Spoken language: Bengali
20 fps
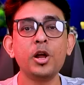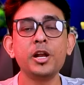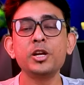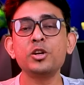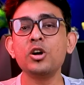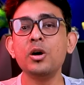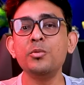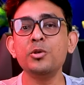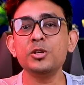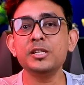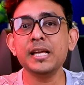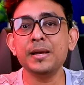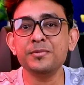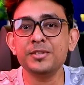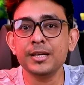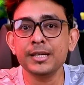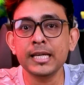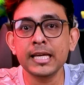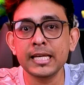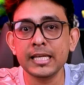পরের খবরও
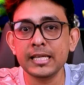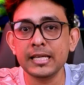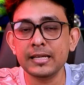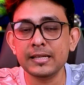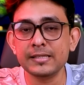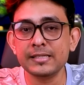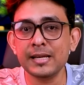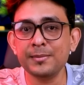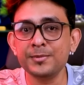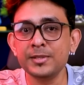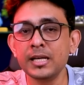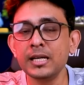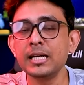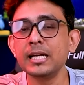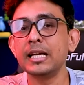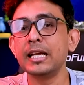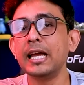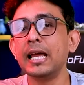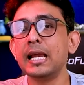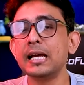স্যামসাংকে নিয়ে স্যামসাং
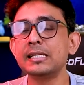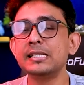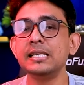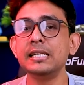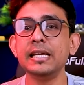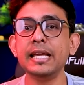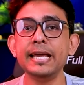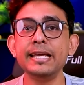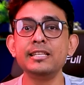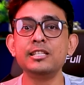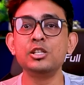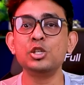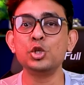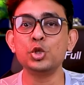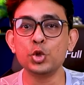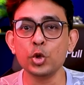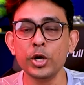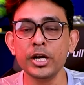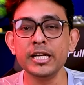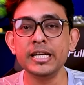গ্যালাক্সি এস
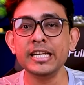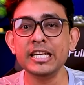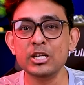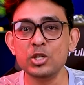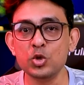টোয়েন্টি